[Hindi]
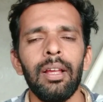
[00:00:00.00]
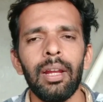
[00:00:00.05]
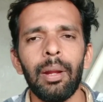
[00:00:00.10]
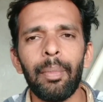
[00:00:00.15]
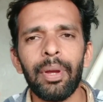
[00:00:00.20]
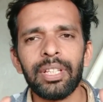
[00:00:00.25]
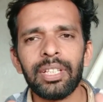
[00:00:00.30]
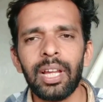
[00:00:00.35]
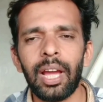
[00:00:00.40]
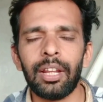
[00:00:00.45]

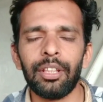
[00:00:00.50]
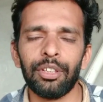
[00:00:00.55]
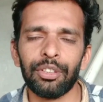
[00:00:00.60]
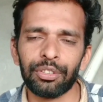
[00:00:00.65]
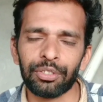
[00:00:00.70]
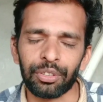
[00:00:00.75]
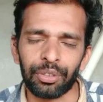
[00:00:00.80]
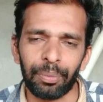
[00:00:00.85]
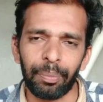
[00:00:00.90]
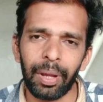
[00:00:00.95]
नमस्कार
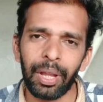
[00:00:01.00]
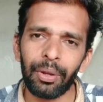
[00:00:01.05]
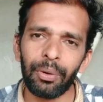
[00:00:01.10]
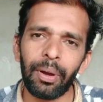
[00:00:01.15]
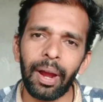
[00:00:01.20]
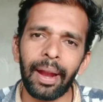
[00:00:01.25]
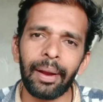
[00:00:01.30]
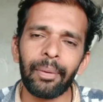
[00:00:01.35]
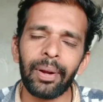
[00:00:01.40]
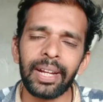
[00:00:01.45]
दोस्तों मैं
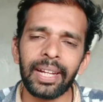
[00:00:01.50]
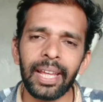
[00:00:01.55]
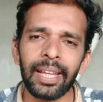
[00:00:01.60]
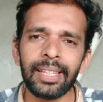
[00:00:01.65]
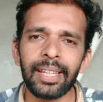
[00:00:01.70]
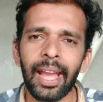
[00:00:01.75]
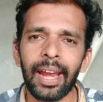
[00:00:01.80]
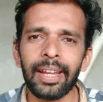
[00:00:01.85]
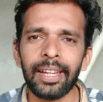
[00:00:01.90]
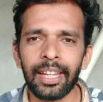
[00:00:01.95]
हूं
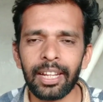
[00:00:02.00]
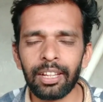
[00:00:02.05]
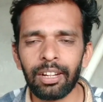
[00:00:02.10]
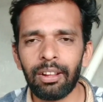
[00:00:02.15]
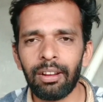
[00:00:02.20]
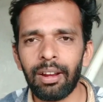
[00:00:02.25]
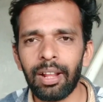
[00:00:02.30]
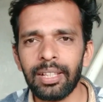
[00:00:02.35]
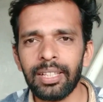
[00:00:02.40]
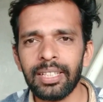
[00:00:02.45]
एडवांटेज एंड
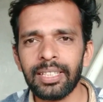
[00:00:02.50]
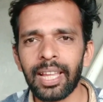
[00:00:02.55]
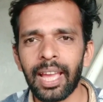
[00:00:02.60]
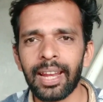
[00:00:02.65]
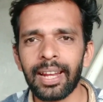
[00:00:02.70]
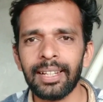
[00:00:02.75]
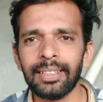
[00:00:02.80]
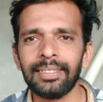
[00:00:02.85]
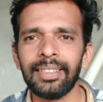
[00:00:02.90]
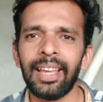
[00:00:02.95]
टेक्नोलॉजी
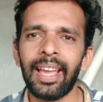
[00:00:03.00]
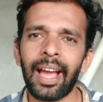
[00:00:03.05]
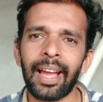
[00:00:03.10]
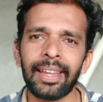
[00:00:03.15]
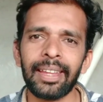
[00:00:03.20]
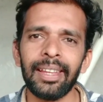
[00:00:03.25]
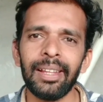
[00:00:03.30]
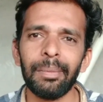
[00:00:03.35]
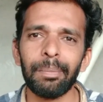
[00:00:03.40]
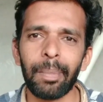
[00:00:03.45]
चैनल से
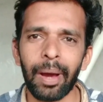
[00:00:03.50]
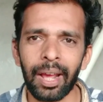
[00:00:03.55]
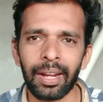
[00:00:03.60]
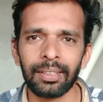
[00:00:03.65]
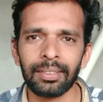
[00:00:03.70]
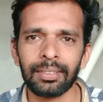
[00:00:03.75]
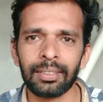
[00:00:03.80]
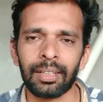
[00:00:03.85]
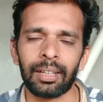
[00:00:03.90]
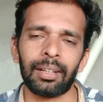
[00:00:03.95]
अखिल
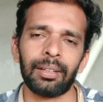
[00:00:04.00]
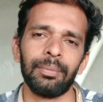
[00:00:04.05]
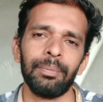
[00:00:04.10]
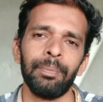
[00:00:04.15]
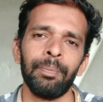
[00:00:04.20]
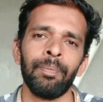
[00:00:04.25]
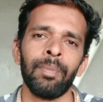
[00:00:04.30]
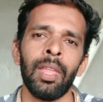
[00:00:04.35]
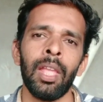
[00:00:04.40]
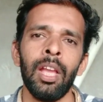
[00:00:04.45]
बारसकर
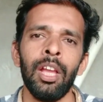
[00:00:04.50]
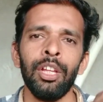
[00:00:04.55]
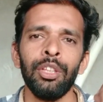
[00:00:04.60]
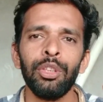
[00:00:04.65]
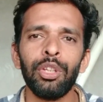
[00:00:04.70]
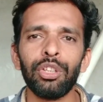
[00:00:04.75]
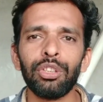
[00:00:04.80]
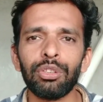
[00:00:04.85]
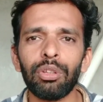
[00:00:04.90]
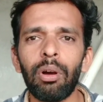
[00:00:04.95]

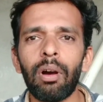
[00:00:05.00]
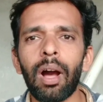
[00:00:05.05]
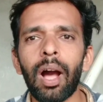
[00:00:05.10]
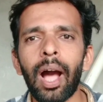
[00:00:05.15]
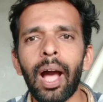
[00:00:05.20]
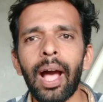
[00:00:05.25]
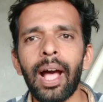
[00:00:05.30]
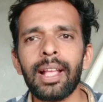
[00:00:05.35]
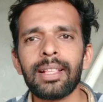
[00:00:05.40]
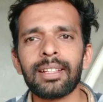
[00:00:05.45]
दोस्तों
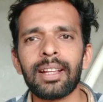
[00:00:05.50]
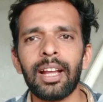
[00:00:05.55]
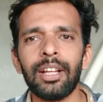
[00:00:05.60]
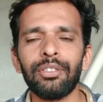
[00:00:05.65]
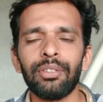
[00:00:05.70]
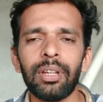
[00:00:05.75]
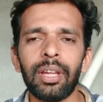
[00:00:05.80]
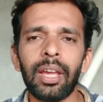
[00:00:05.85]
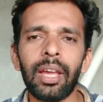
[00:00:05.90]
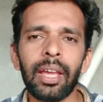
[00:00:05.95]
आज का
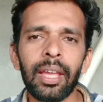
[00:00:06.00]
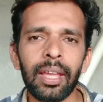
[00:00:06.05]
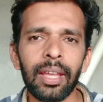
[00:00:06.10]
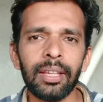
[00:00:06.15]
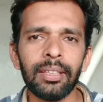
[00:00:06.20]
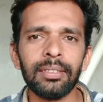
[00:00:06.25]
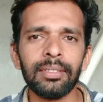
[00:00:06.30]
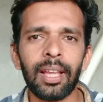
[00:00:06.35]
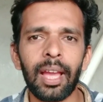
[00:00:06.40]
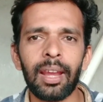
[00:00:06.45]
जो है
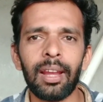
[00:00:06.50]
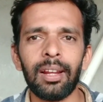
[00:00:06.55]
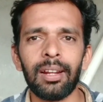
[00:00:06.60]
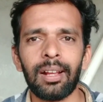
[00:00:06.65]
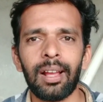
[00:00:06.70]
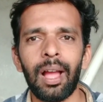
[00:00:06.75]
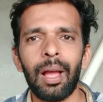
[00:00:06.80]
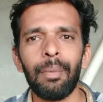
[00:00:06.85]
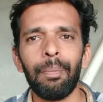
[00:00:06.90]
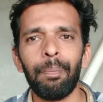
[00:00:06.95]
इस चैनल
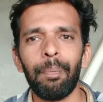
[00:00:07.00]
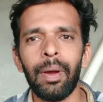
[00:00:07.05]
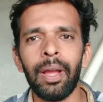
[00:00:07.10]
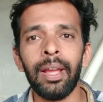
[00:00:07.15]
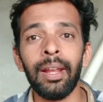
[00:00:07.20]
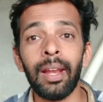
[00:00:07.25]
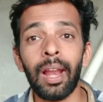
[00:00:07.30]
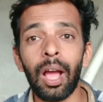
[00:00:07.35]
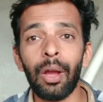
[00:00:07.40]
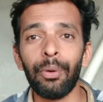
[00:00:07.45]
का
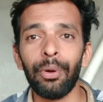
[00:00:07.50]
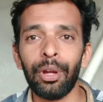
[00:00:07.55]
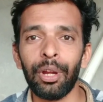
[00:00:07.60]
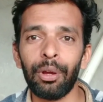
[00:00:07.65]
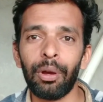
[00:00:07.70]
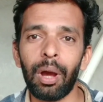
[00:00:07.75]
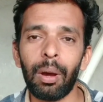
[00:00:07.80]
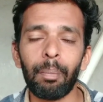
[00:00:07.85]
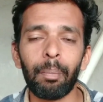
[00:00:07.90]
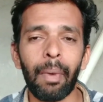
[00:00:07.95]
पहला
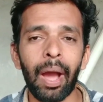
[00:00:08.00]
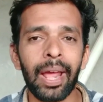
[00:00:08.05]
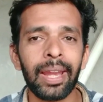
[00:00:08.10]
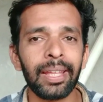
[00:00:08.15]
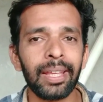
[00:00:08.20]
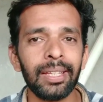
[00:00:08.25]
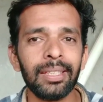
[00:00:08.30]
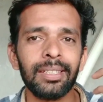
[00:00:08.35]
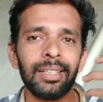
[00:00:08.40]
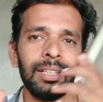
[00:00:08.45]
वीडियो हम मान
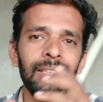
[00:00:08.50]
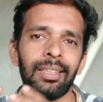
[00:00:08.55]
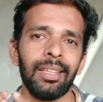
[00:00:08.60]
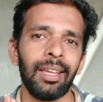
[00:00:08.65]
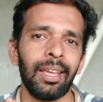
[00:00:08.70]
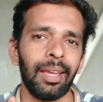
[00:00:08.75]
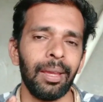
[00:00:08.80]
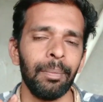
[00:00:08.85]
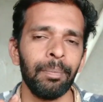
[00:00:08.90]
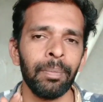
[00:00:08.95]
के चलते
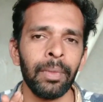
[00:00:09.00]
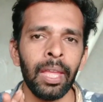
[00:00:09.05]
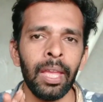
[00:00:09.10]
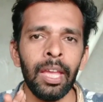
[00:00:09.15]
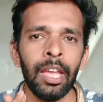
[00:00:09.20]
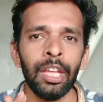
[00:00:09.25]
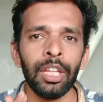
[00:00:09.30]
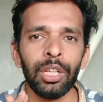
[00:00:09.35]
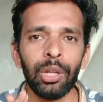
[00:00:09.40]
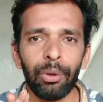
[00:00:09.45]
हैं
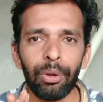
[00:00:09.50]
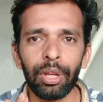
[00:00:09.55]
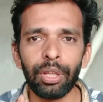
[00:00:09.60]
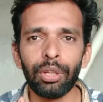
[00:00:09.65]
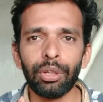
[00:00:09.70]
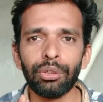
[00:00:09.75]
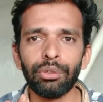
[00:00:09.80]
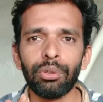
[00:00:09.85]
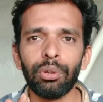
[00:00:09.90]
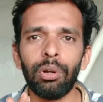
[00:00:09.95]
क्योंकि
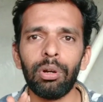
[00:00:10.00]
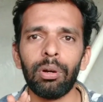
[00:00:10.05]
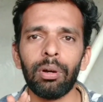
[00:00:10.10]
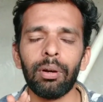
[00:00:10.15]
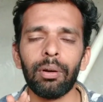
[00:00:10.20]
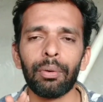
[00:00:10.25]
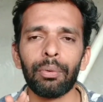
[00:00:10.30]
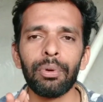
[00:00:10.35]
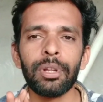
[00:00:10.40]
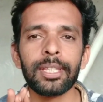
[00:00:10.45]
दोस्तों
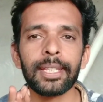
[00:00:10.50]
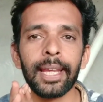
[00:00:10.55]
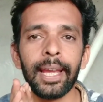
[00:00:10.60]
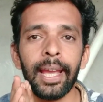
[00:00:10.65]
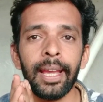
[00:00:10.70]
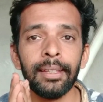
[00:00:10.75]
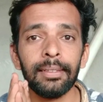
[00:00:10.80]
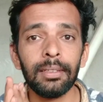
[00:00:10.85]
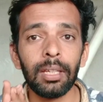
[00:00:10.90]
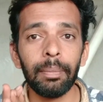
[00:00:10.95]
कुछ
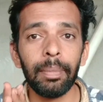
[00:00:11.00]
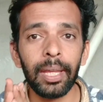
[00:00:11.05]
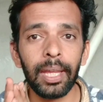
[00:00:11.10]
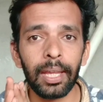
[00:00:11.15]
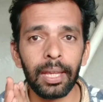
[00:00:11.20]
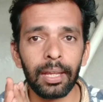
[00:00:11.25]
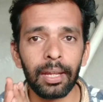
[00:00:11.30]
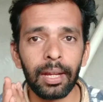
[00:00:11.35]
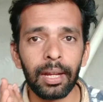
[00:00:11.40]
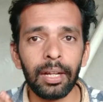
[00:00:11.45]
ऐसी भी
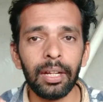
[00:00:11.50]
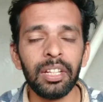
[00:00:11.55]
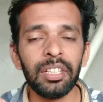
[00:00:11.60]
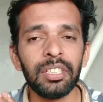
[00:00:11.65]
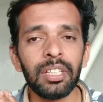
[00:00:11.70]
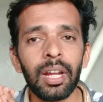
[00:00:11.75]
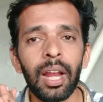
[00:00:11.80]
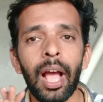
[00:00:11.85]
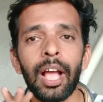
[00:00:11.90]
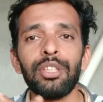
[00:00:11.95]

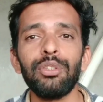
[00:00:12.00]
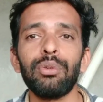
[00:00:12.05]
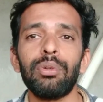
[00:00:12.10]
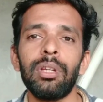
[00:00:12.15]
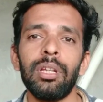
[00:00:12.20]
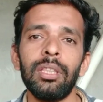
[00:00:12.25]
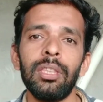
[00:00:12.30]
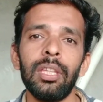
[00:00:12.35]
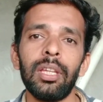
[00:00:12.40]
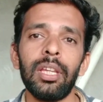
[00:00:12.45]
कंडीशन आ
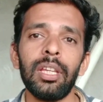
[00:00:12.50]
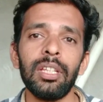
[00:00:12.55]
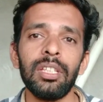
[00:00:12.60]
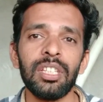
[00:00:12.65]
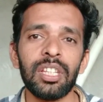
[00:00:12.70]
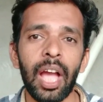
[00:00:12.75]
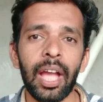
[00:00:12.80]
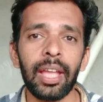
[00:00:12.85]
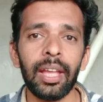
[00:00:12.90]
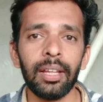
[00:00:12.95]
चुकी थी कि
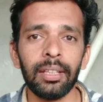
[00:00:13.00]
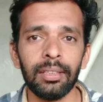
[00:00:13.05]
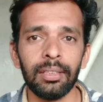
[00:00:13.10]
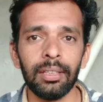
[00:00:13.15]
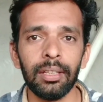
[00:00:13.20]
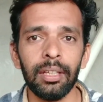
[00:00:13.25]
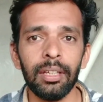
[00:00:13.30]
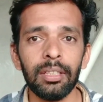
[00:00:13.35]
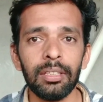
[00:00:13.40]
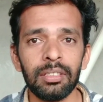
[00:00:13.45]
शायद
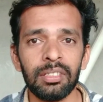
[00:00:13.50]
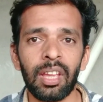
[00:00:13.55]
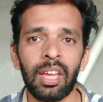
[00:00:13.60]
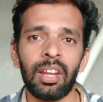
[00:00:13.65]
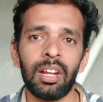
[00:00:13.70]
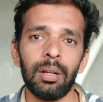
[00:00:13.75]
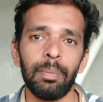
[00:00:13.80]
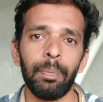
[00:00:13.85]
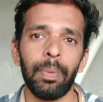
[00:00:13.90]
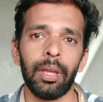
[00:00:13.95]
इस
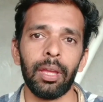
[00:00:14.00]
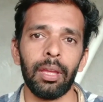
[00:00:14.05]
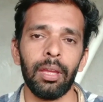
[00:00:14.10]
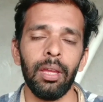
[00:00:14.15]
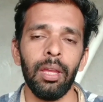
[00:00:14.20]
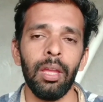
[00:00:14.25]
चैनल पे